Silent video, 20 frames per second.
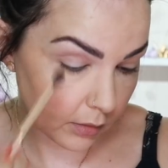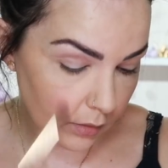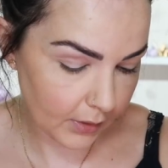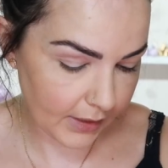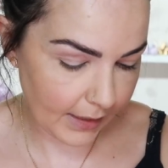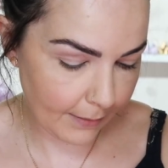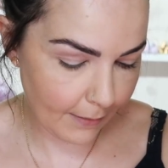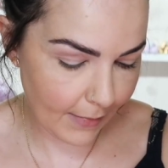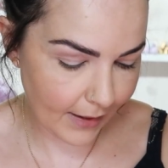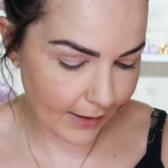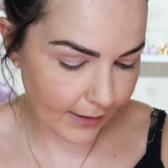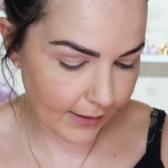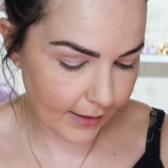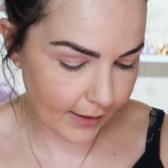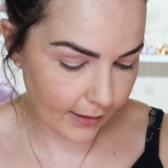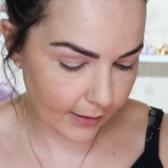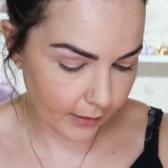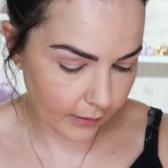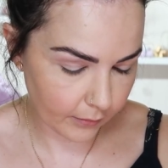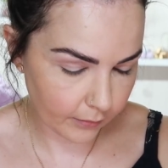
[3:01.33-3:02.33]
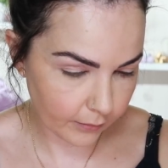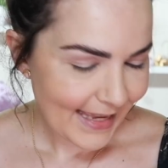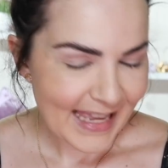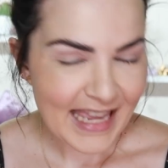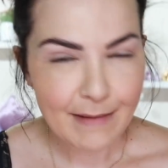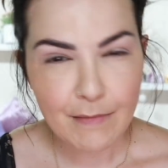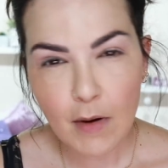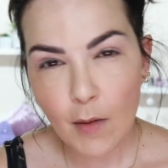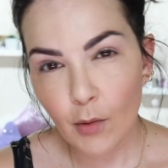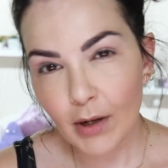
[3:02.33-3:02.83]
sean más reales.
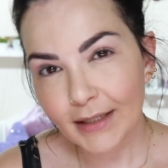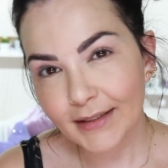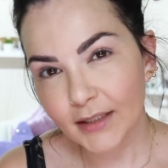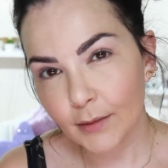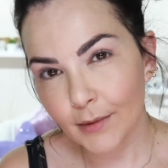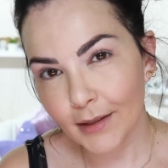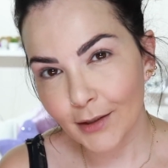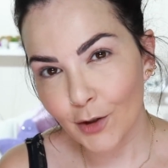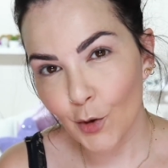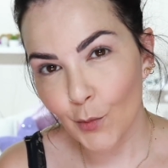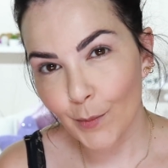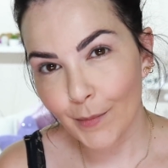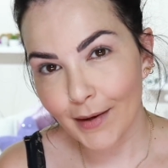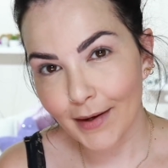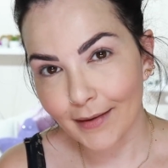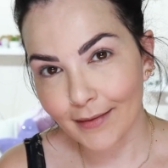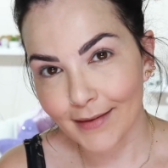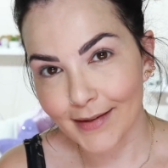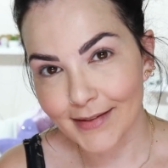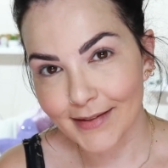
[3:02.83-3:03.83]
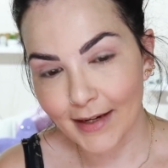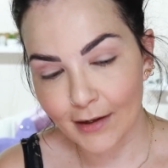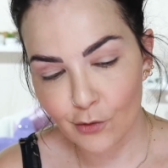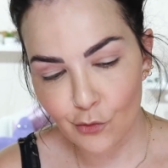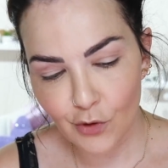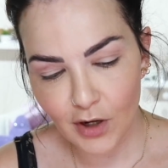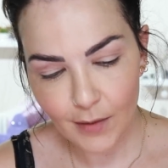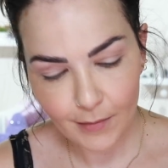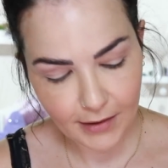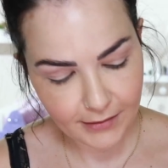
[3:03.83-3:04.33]
Y me voy a atrever con verdes, que
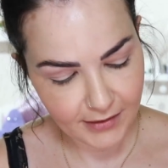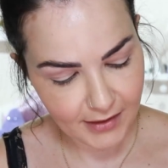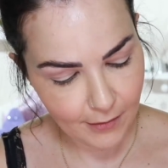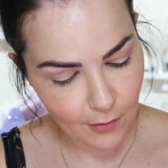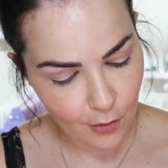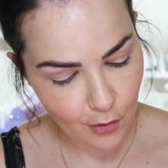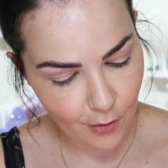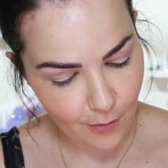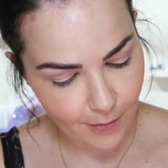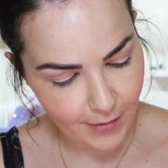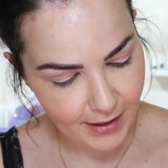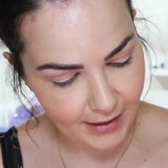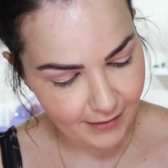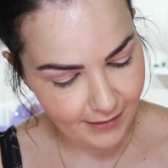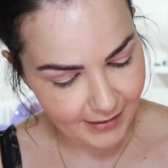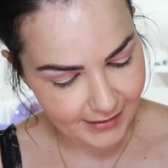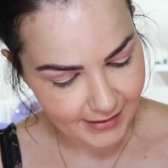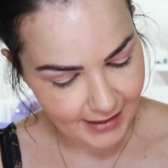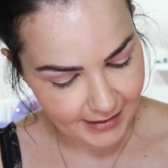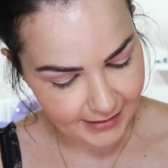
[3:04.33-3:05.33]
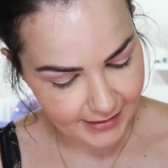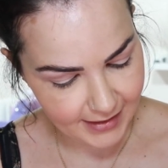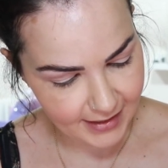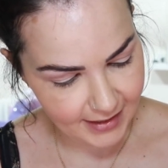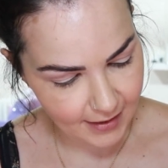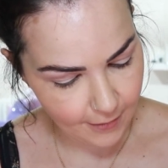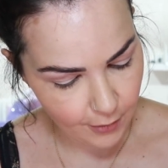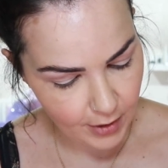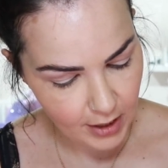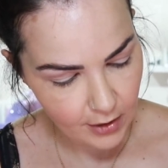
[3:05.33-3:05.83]
nunca me atrevo con verdes. Así
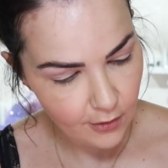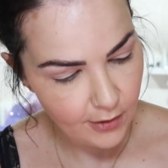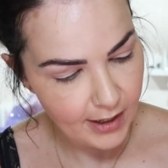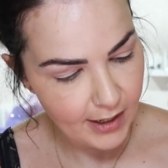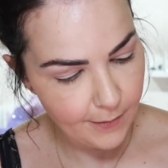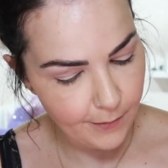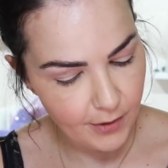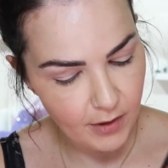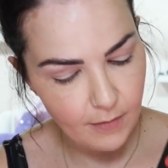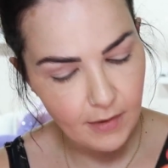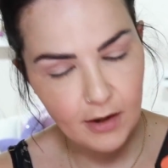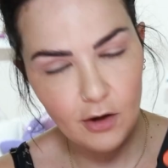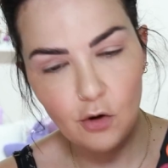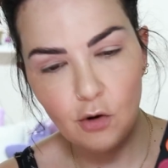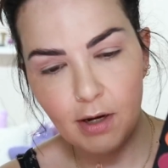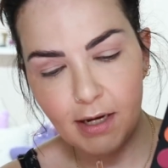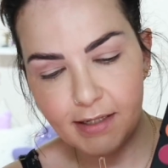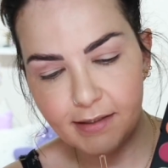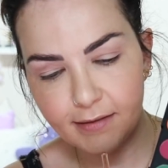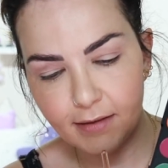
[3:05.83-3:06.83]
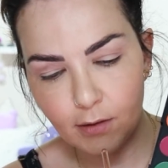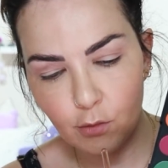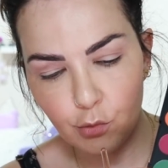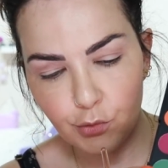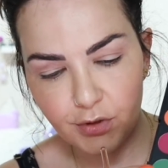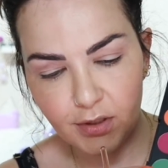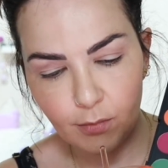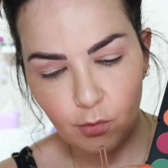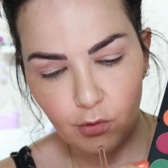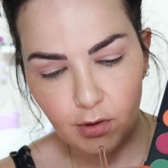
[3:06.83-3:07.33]
que voy a coger primero este
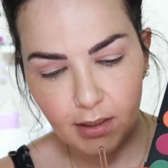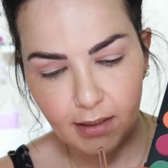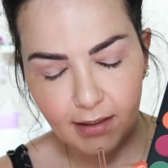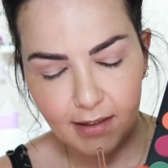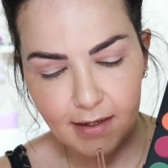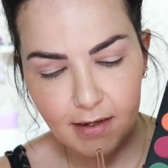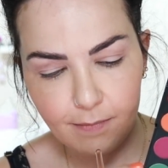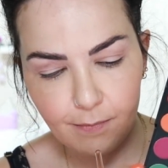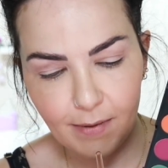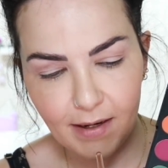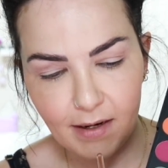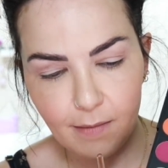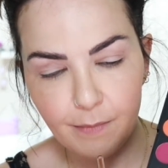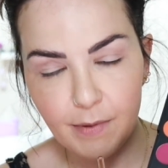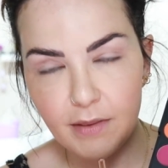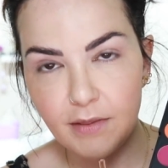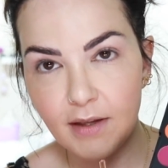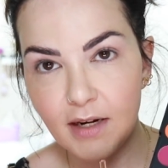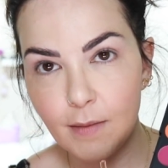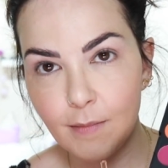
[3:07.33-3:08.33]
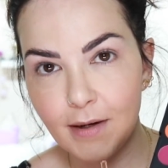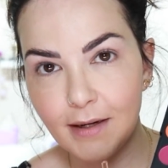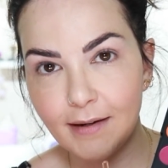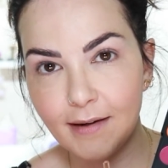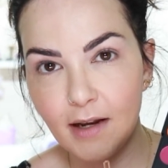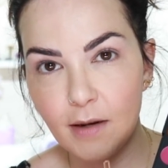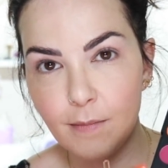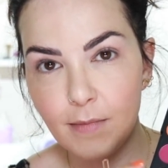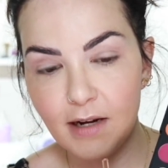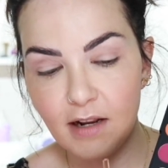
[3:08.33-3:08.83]
último de aquí para empezar a
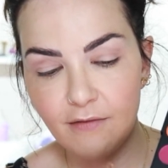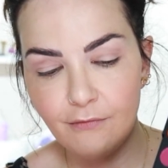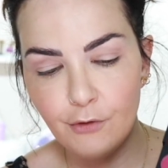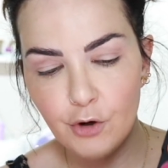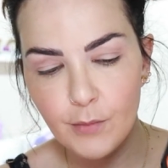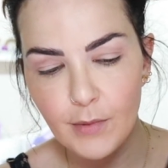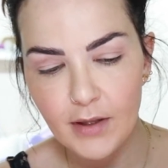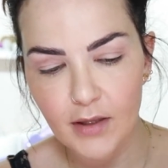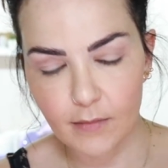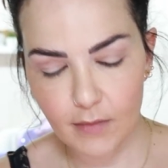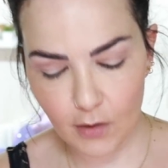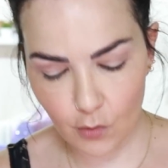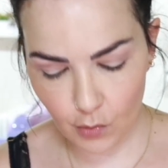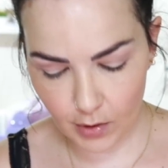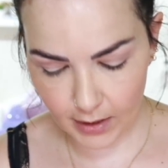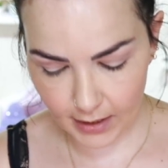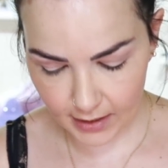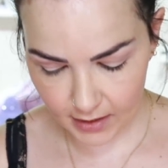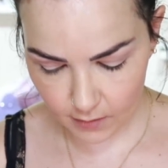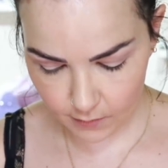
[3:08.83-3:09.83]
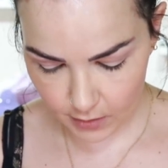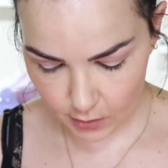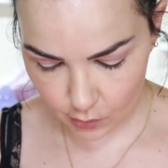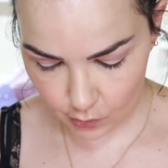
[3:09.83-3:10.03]
marcarme la forma de mi cuenca de mi